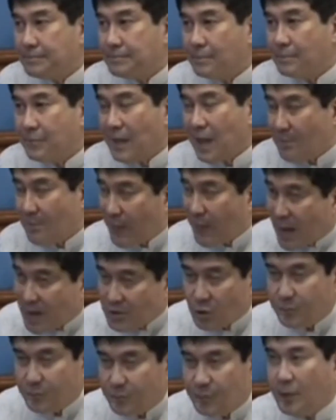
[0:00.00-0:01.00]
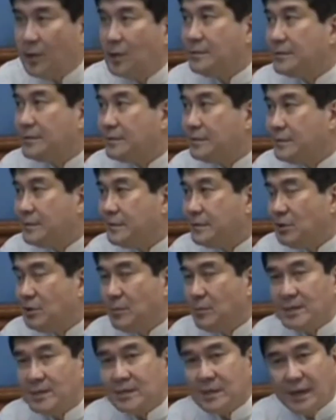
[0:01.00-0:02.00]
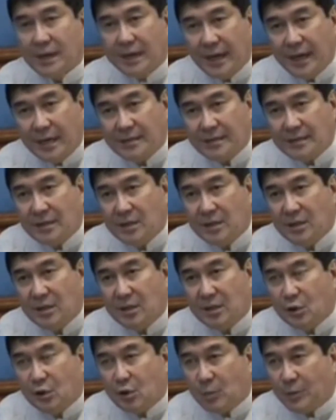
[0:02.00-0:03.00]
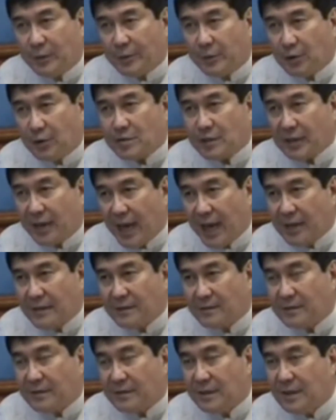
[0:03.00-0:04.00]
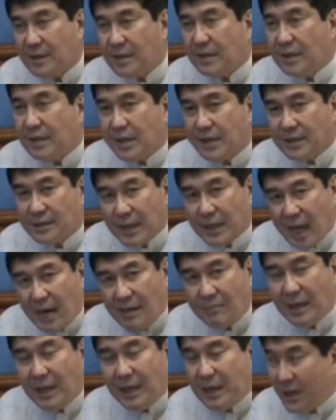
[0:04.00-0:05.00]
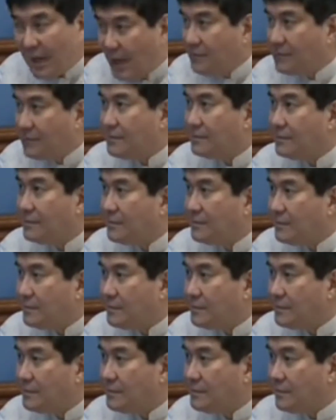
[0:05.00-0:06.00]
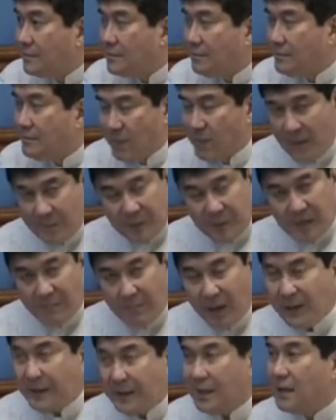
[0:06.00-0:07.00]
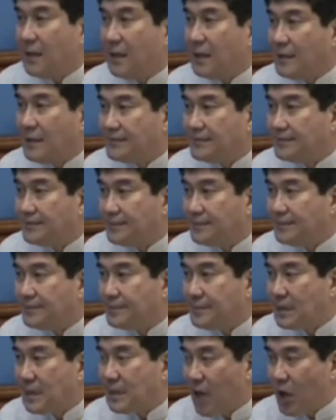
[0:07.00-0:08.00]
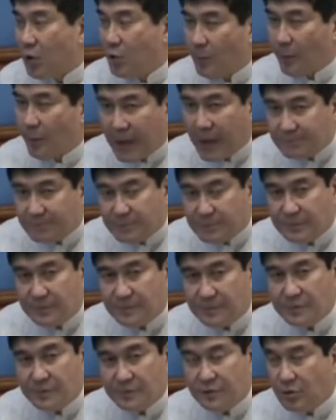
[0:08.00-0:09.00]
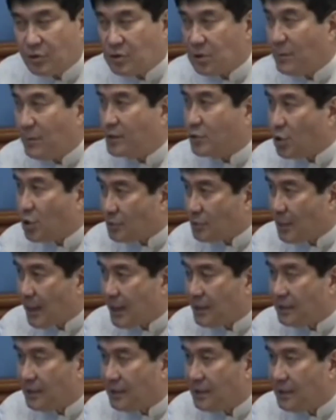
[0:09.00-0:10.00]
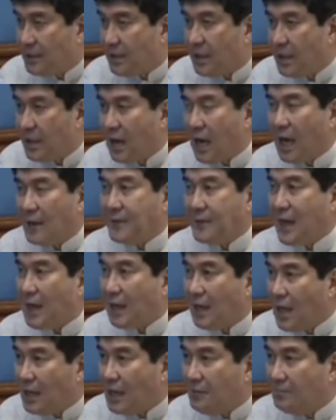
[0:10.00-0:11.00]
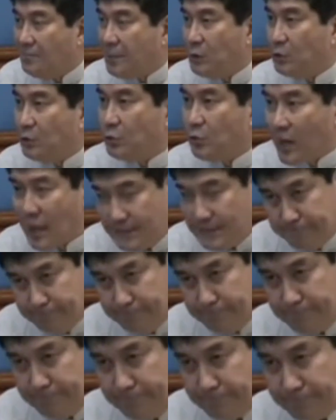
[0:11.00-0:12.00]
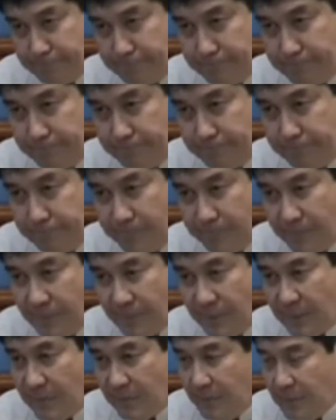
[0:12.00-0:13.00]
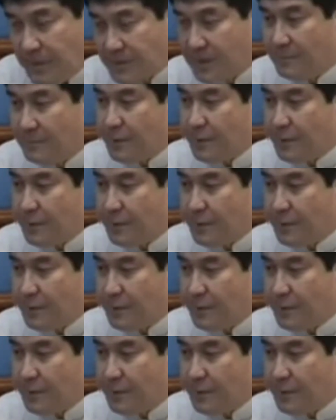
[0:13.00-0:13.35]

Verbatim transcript: Nakapasok po yung mga salarin, kumatok sa gate, isang maliit, maybe a bodyguard, ang humarap doon sa mga suspect at agad pinutukan. Mr.